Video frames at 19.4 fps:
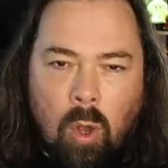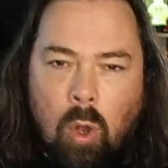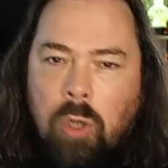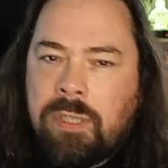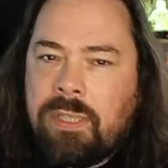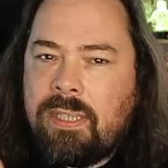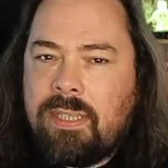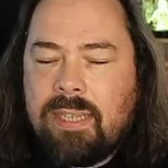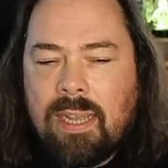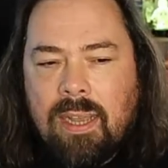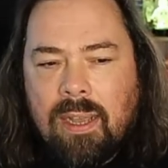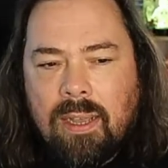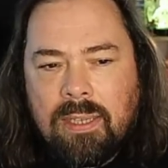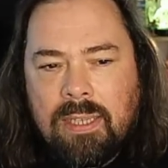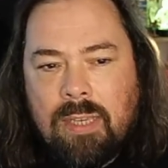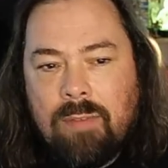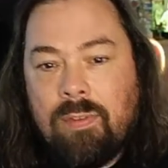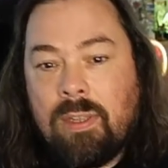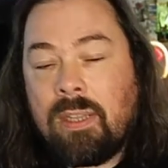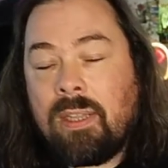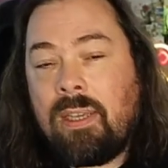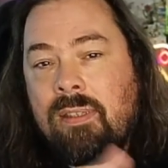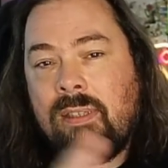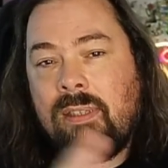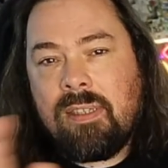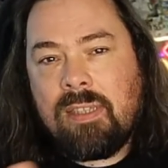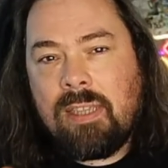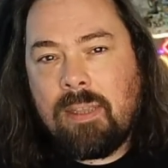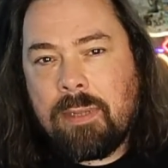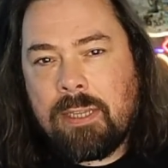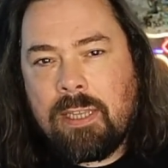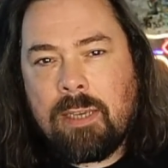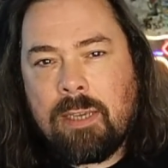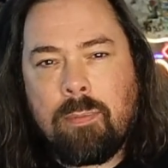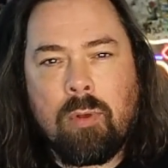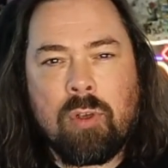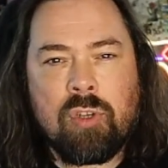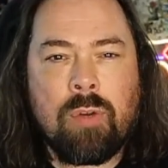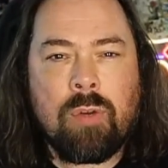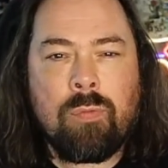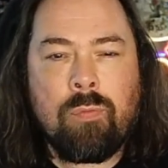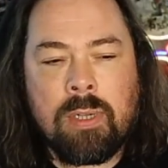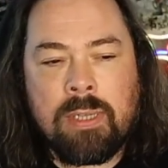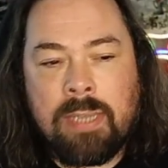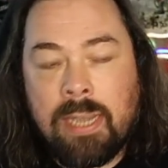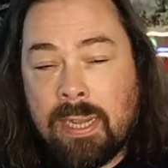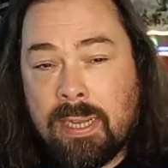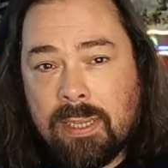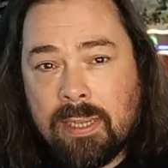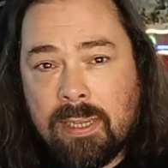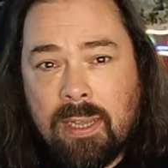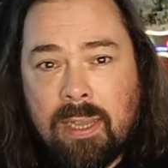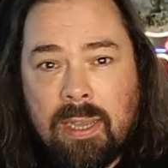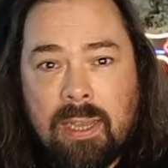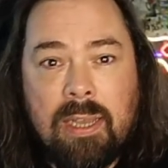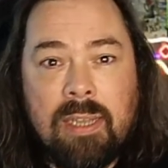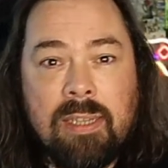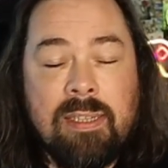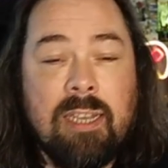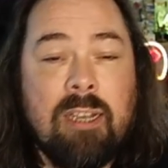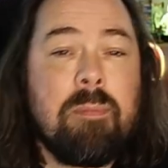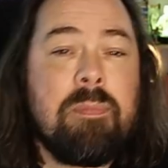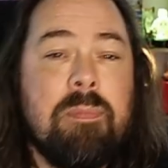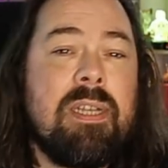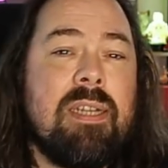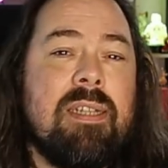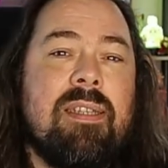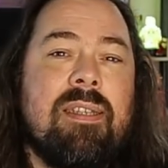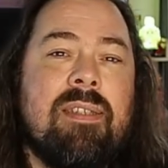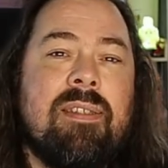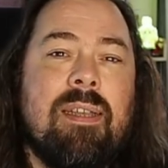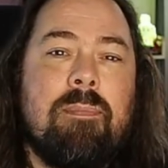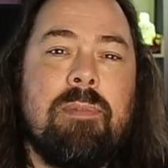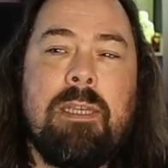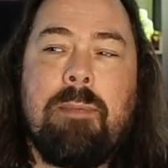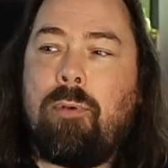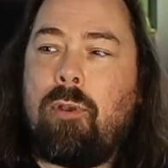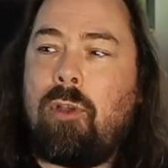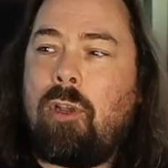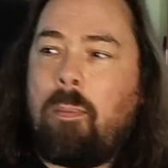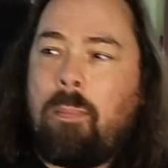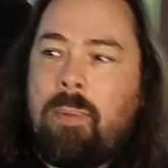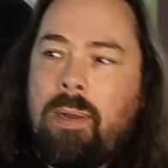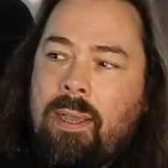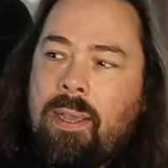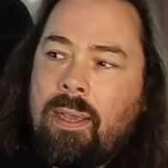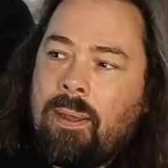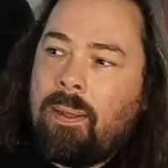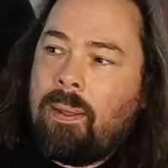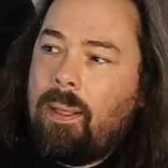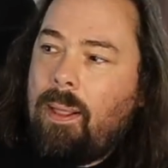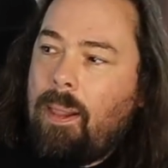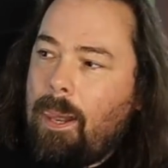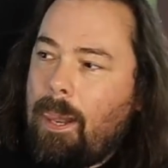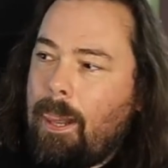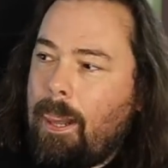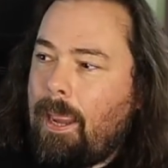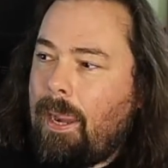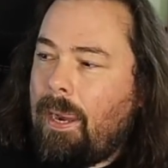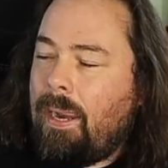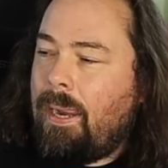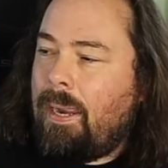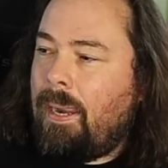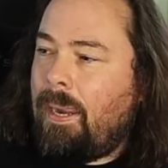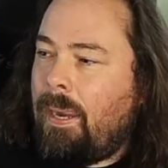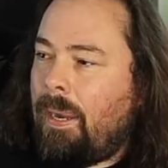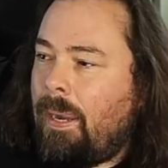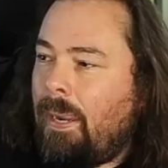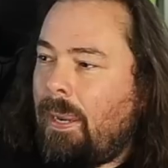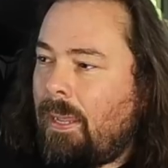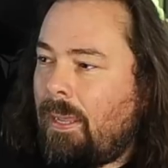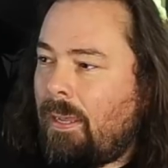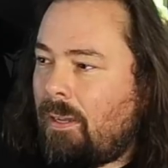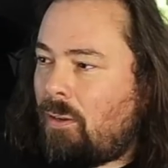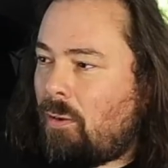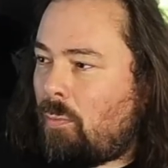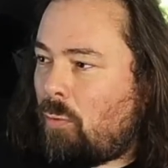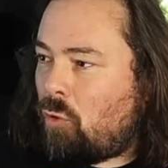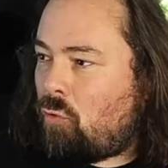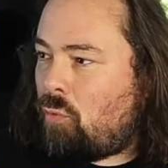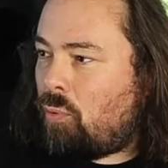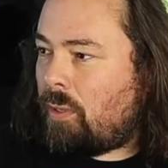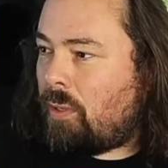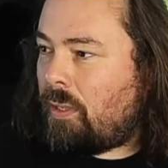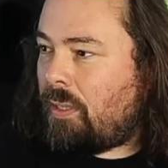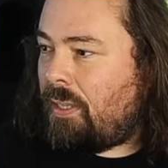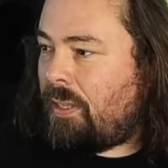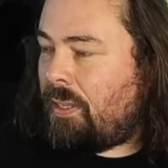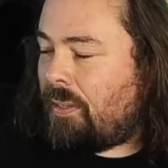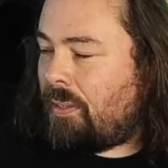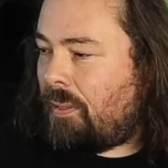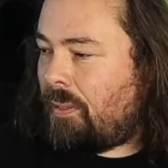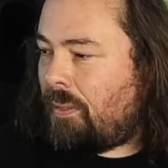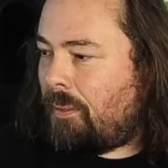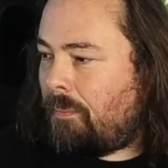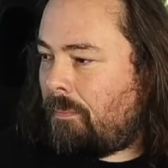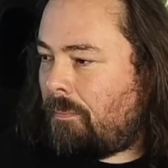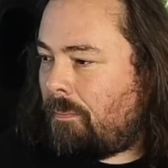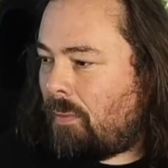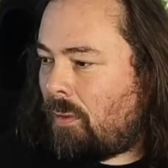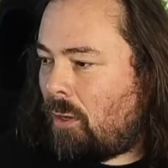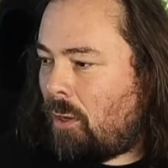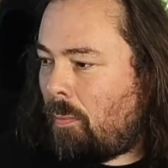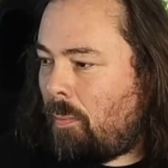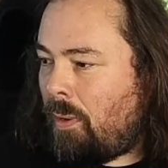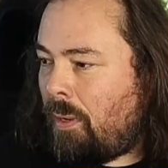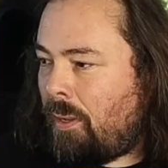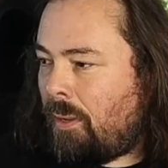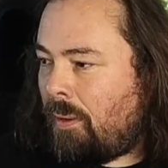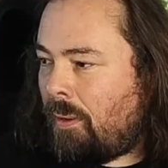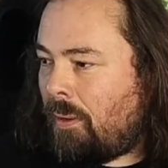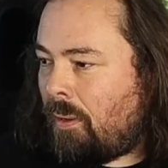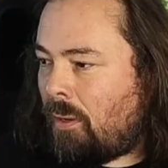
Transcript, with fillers: Hotstar, hein, qui viendrait systématiquement à chaque fois d'Inde. Hein. C'est comme ça, c'est un petit peu comme les... Euh, euh, comment je pourrais dire euh, Comme les...